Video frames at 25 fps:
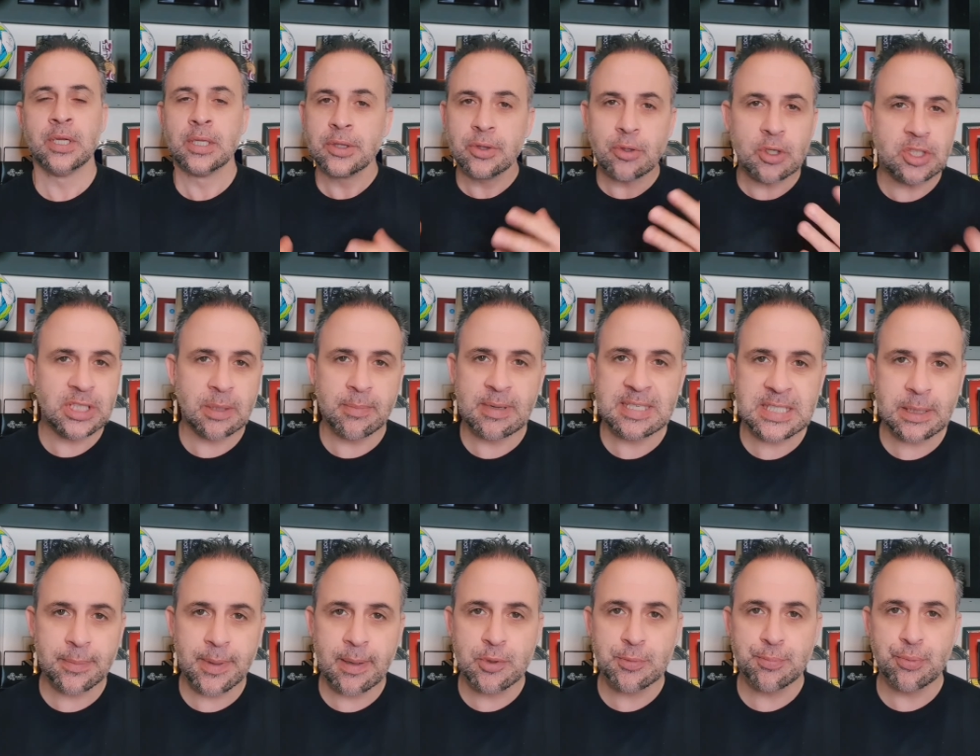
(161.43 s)
Nós também
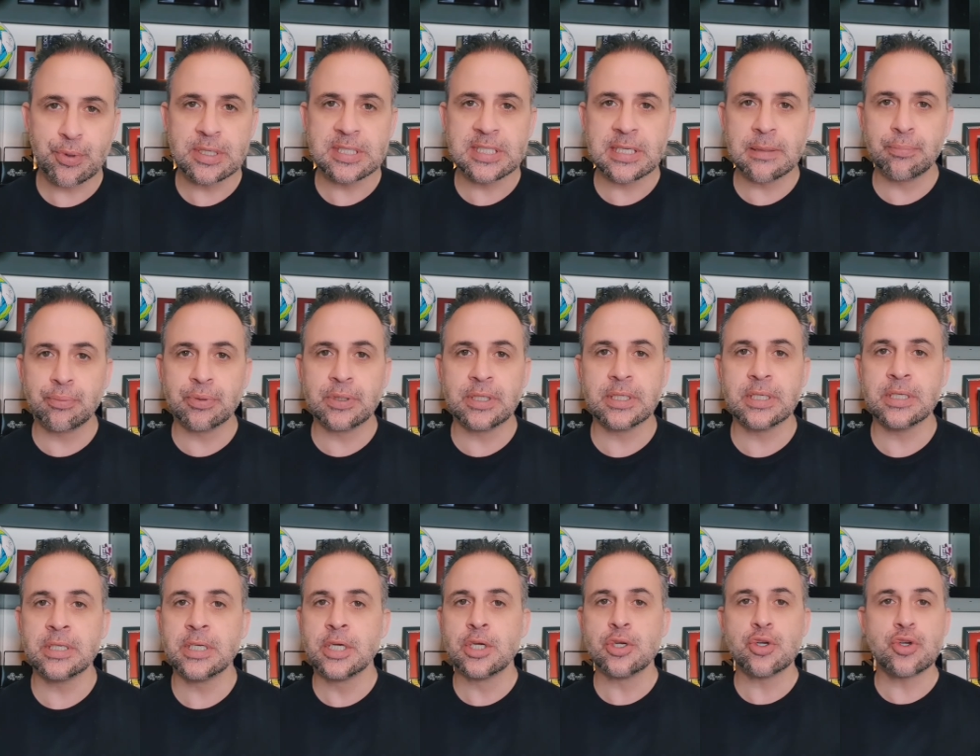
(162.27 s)
sabemos, por exemplo,
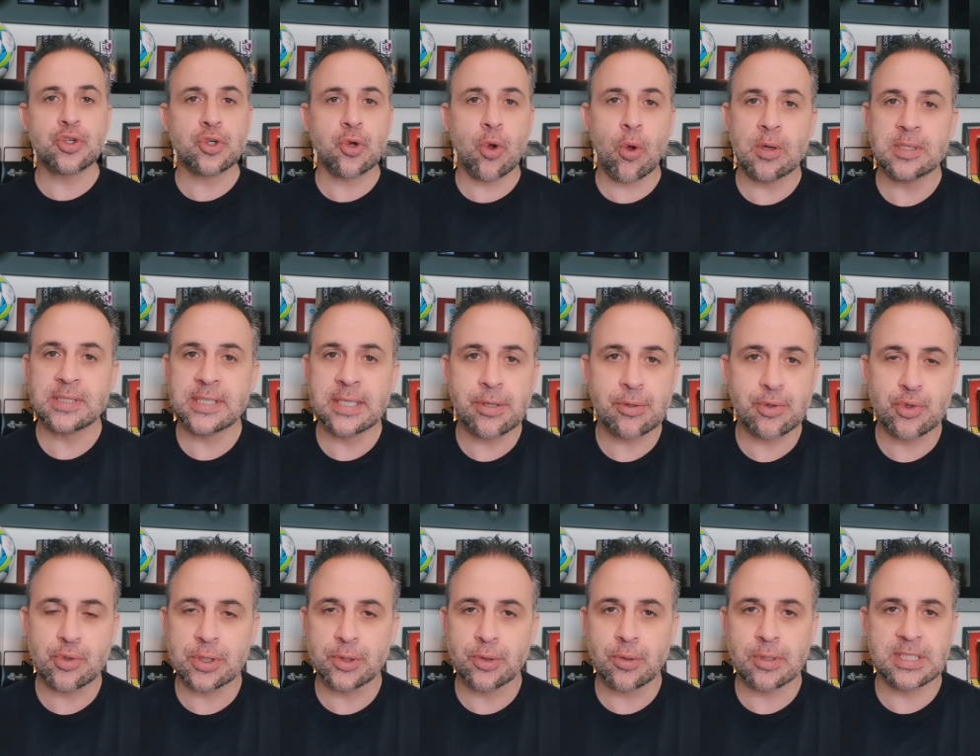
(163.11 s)
que choques entre
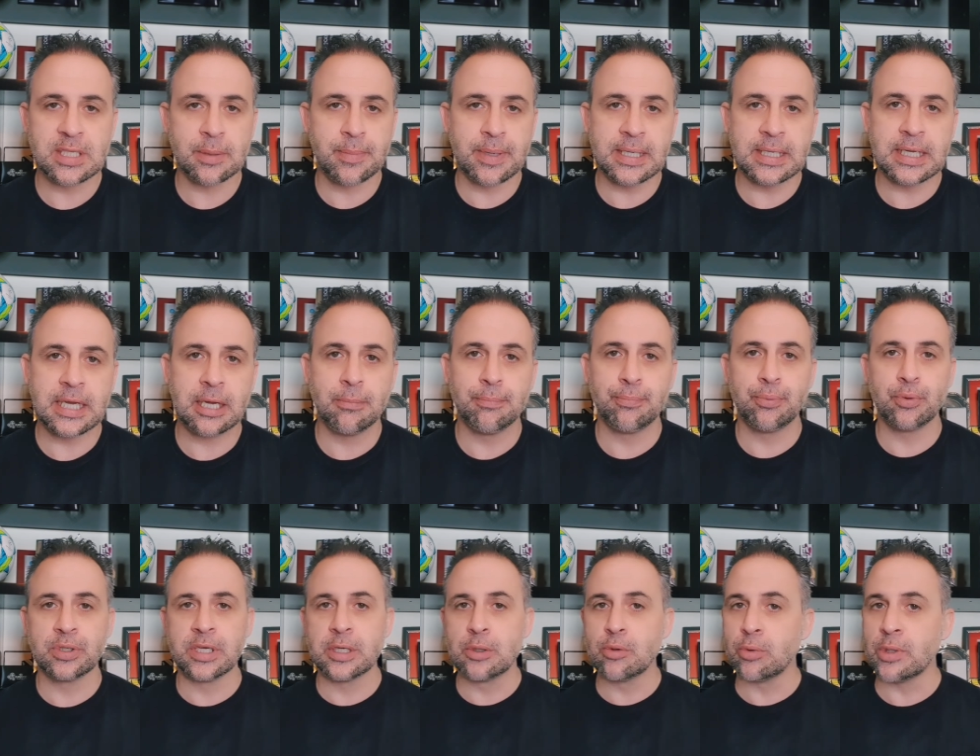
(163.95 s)
jogadores a meio
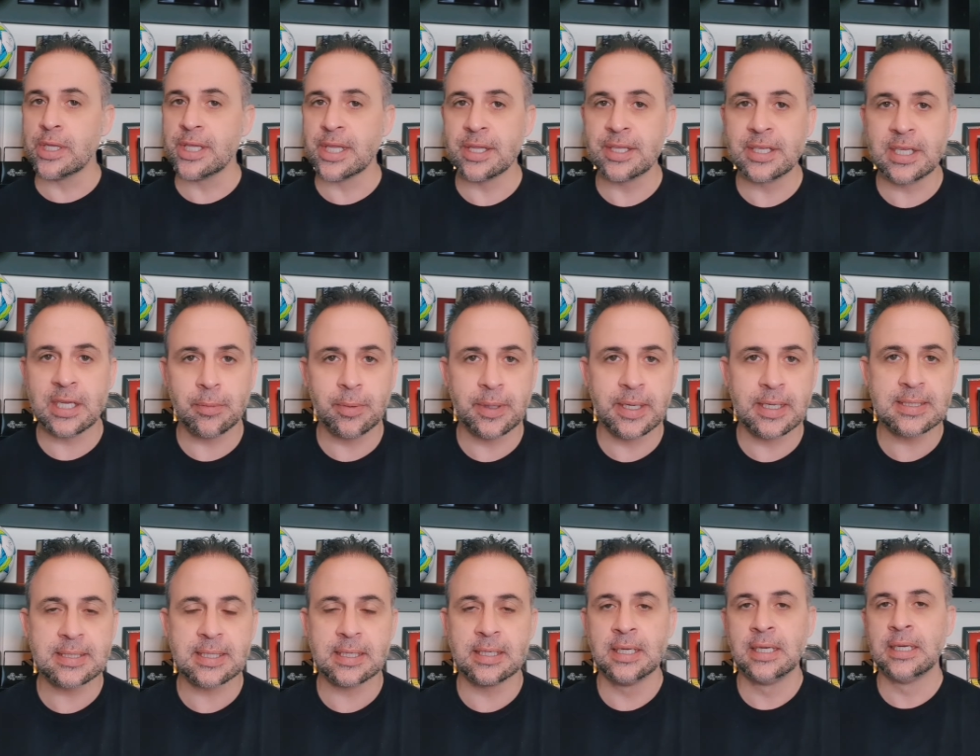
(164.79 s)
campo, que colinem de
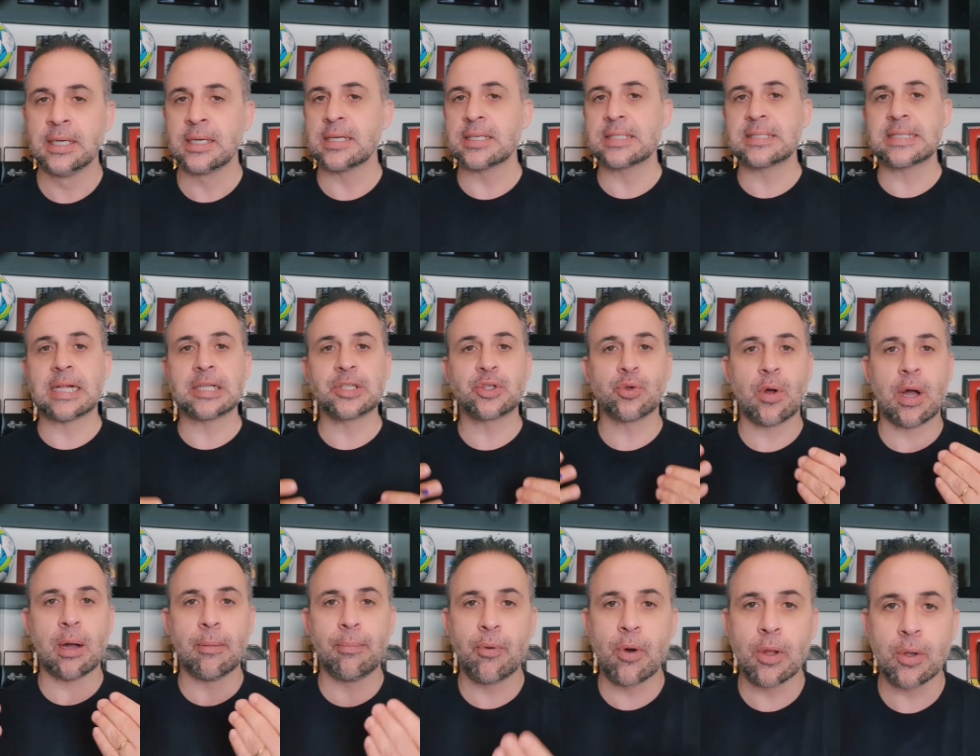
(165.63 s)
cabeça, que saltam
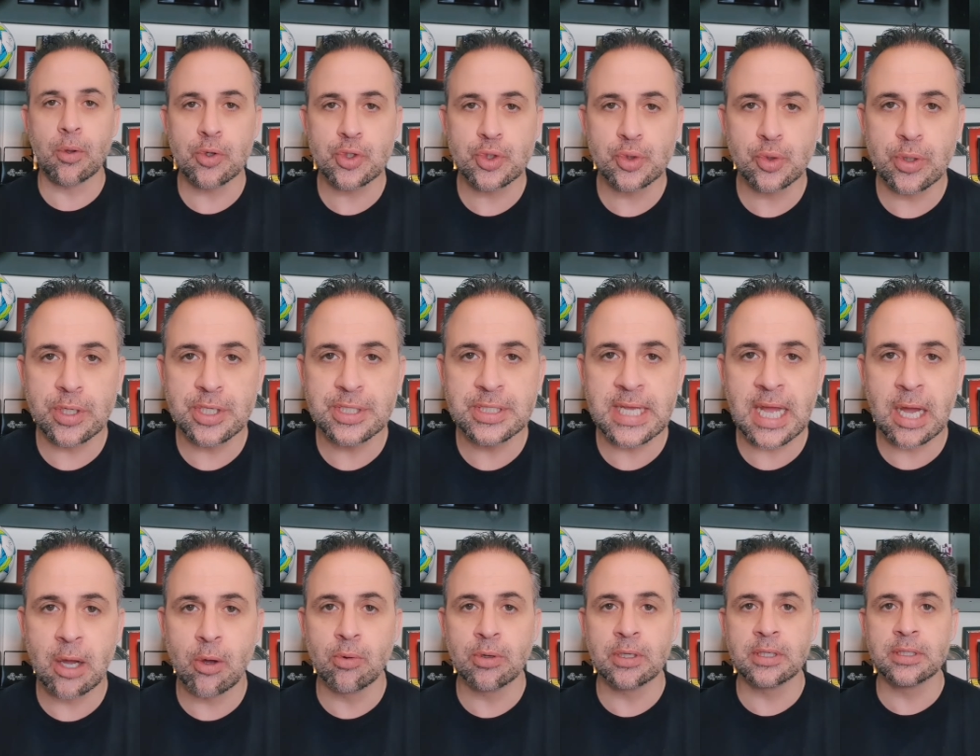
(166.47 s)
à bola os dois e
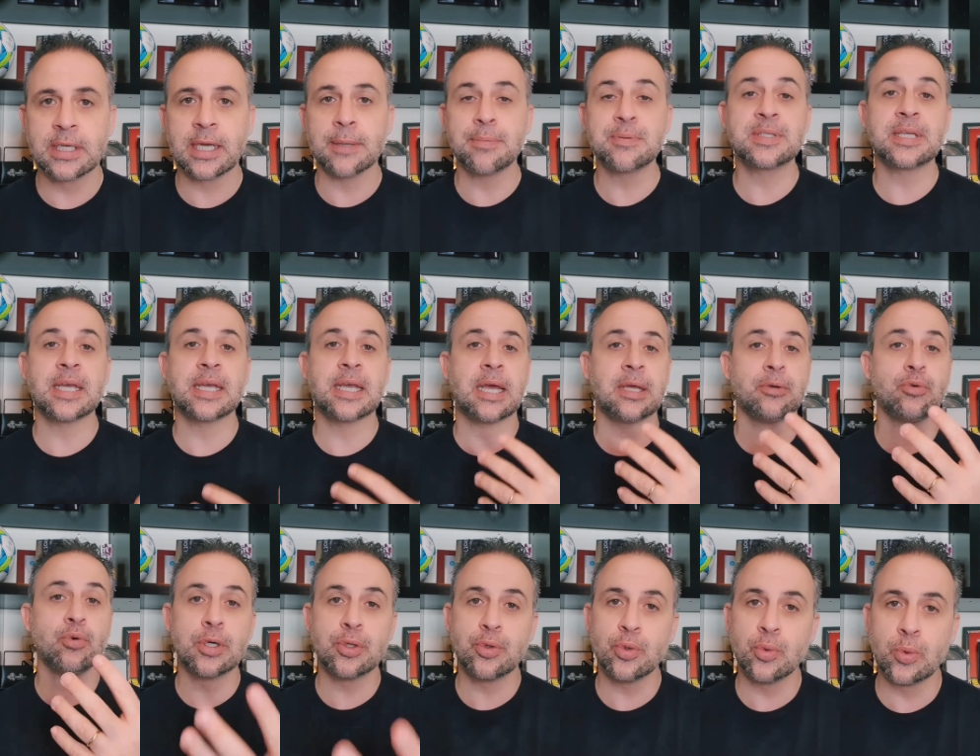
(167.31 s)
há um que cabeceia a
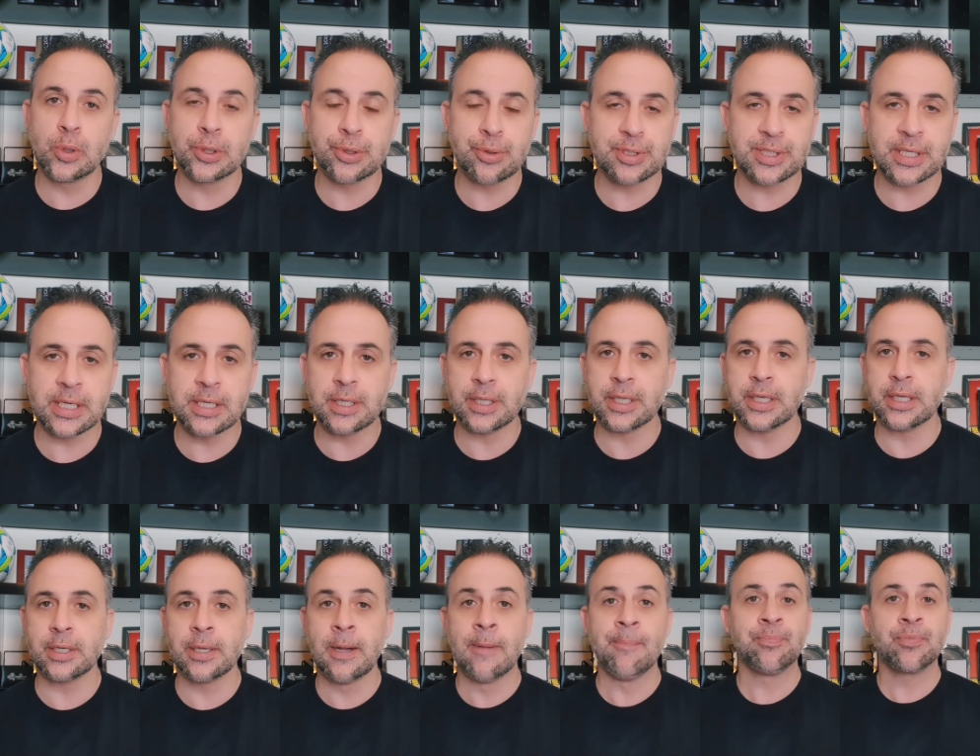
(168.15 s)
nuca do outro sem
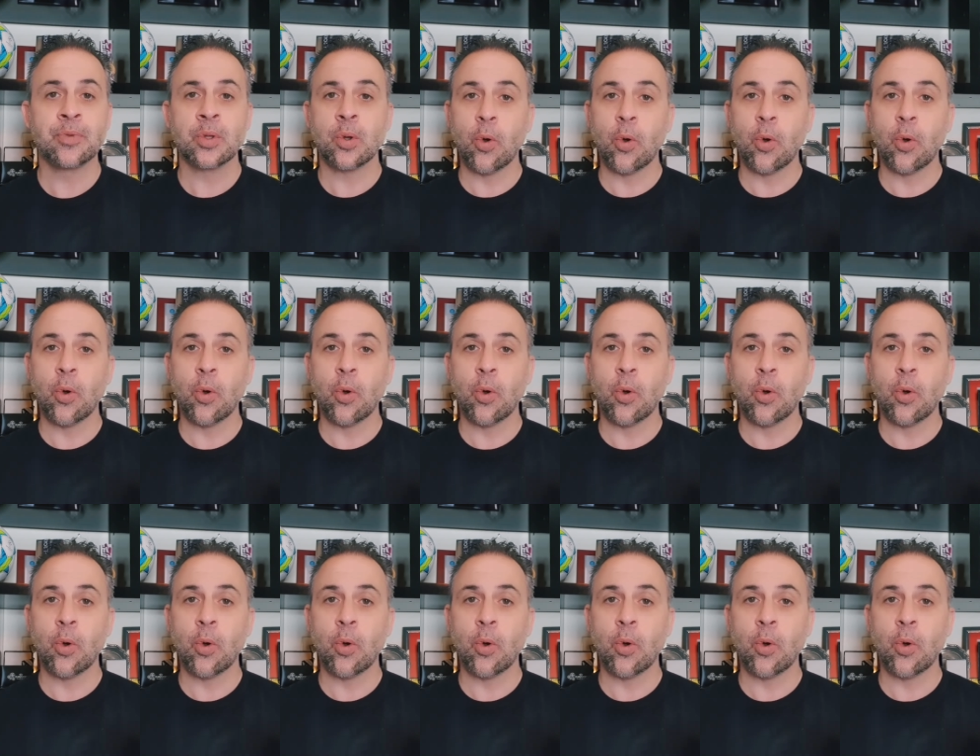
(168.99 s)
querer,